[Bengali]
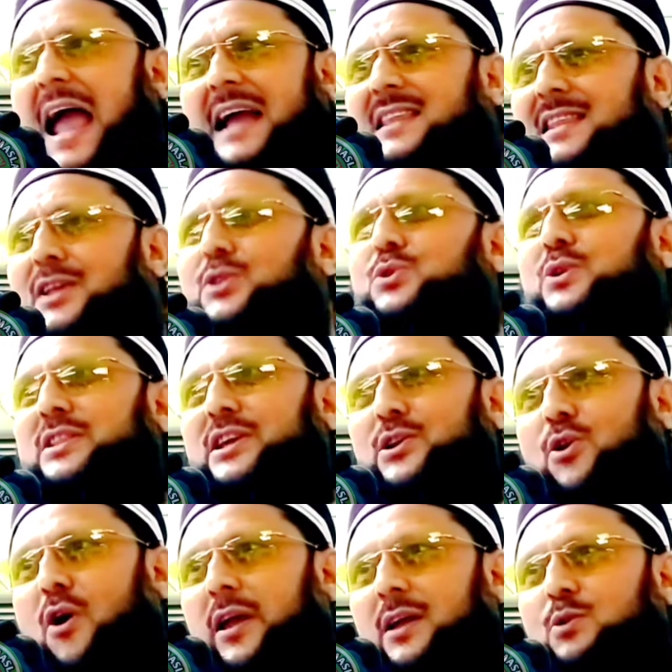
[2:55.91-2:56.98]
একদিন দুই
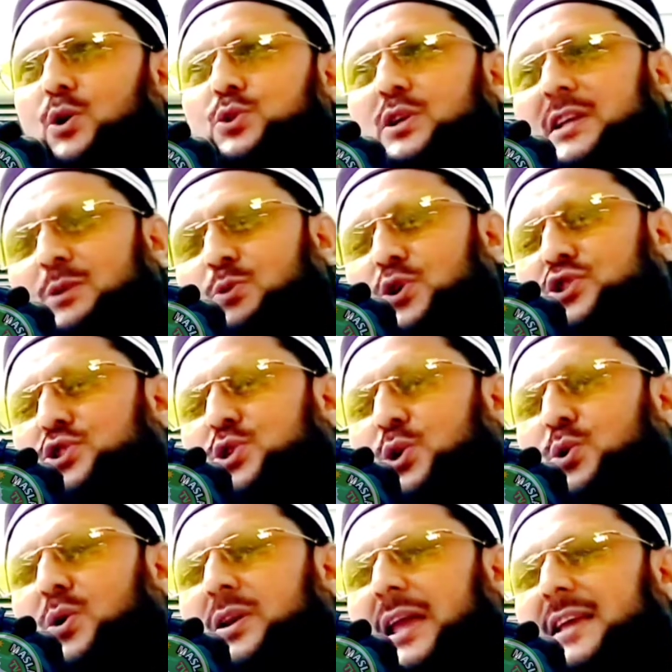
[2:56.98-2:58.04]
দিন নয় কতটা
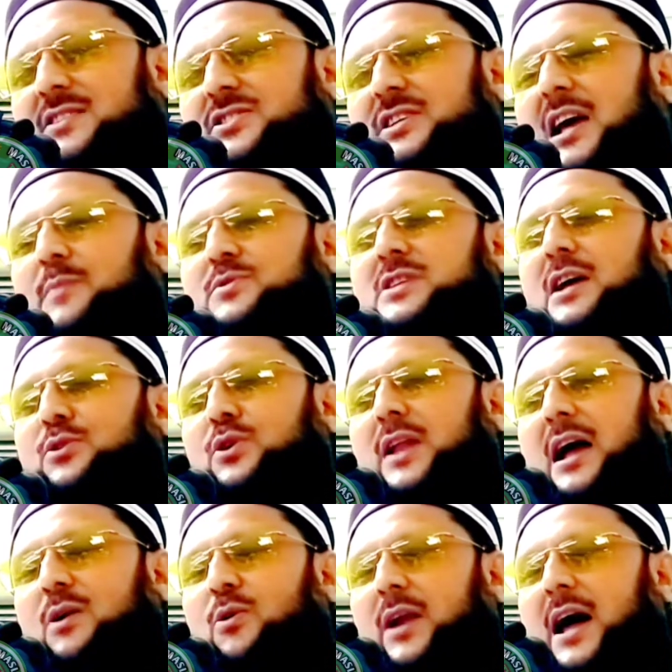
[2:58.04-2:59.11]
কষ্টকর এই সিয়াম
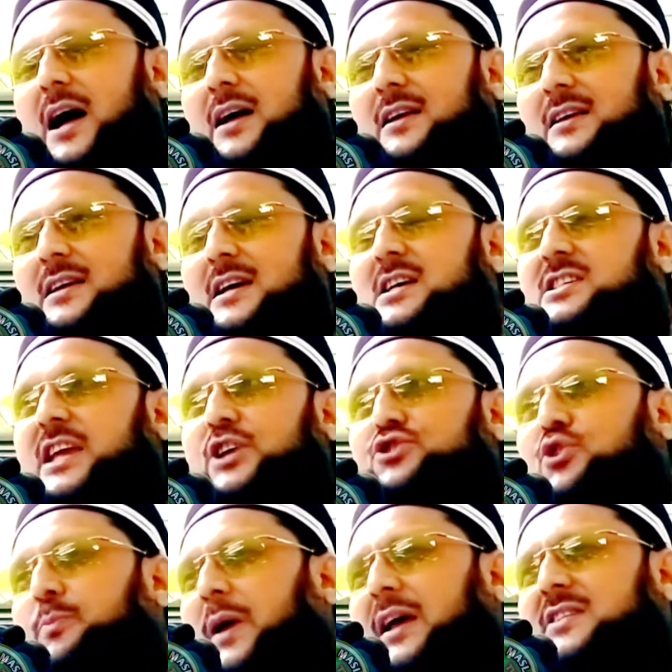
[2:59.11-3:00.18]
সাধনা করা সে
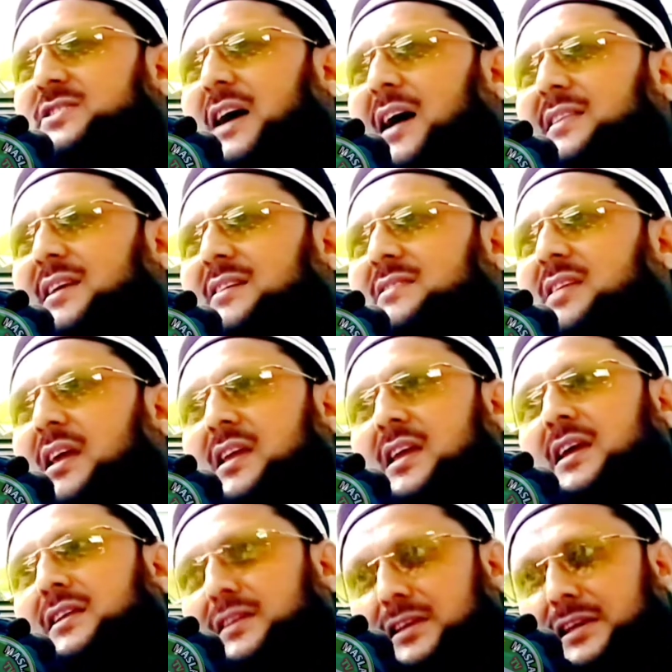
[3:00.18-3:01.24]
শুভে দিক থেকে